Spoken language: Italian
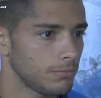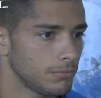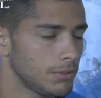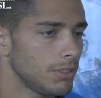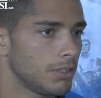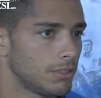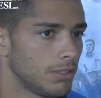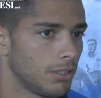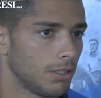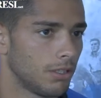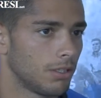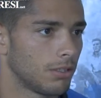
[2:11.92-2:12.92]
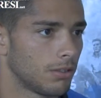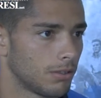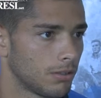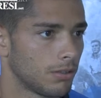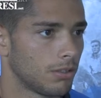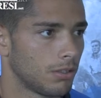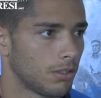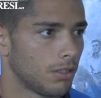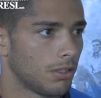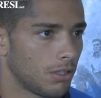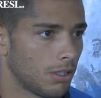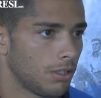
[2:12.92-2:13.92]
Sì, sì. Audacia, insomma.
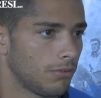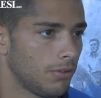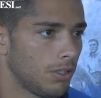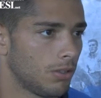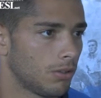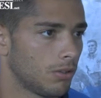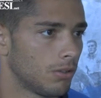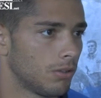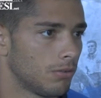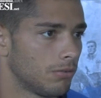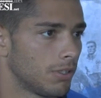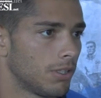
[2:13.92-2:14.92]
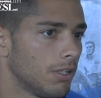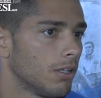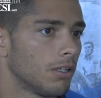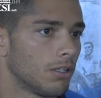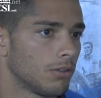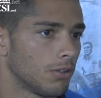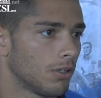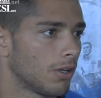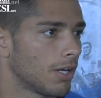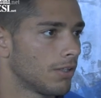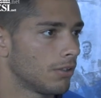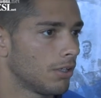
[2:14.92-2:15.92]
È vero, infatti non è un
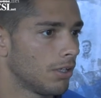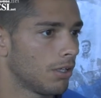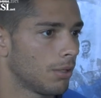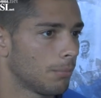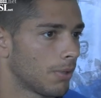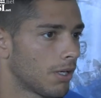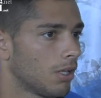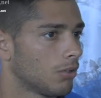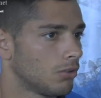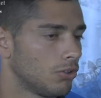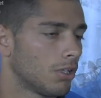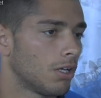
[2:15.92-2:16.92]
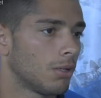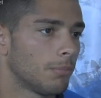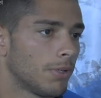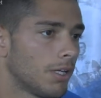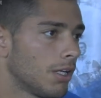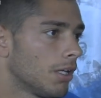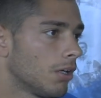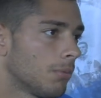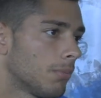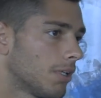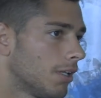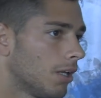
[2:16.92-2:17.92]
caso che ha parlato già a me, a
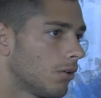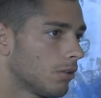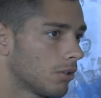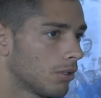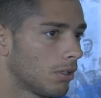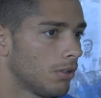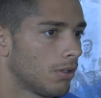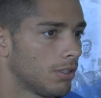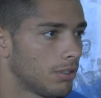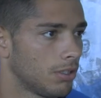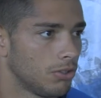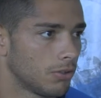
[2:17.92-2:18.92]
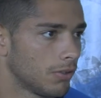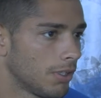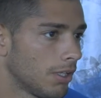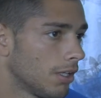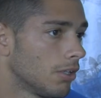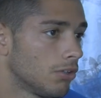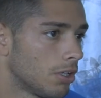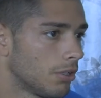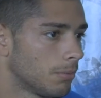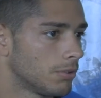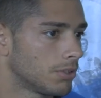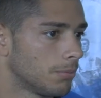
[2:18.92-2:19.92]
Matteo e credo altri giovani e ci ha
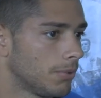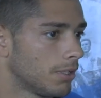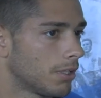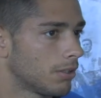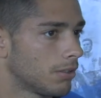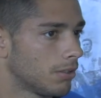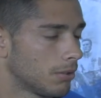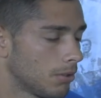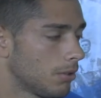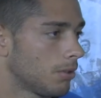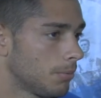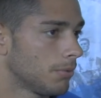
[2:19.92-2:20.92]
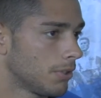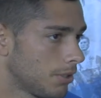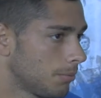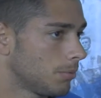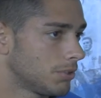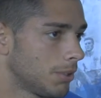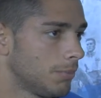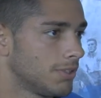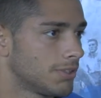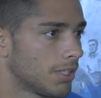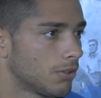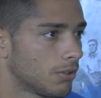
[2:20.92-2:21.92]

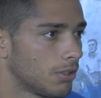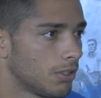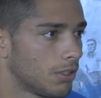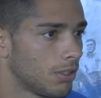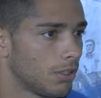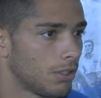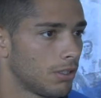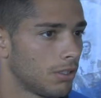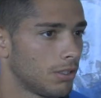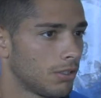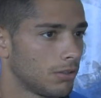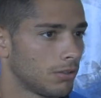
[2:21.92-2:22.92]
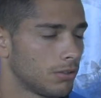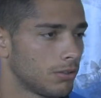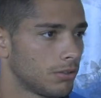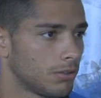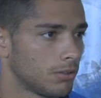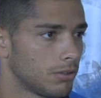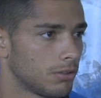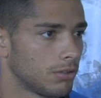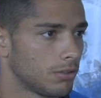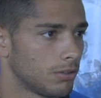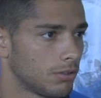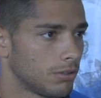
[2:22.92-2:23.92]
responsabilizzato. Ma sana
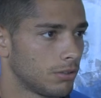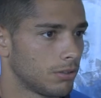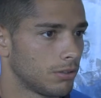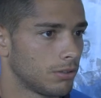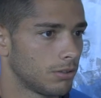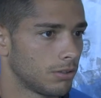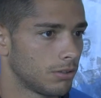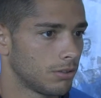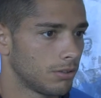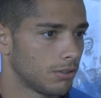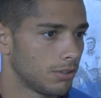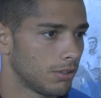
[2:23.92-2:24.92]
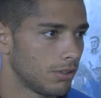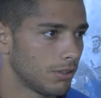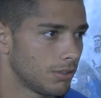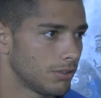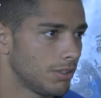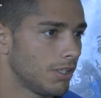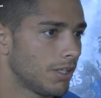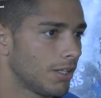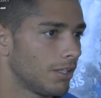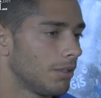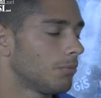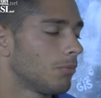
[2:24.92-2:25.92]
sfrontatezza, chiamiamola così. Eh? Sì,
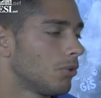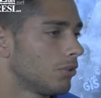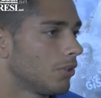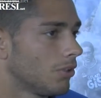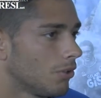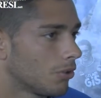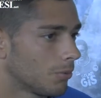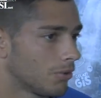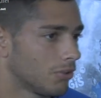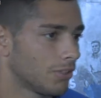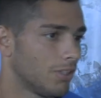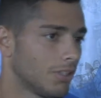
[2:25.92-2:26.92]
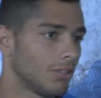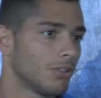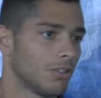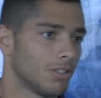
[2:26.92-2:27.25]
crede molto in noi come ho già detto.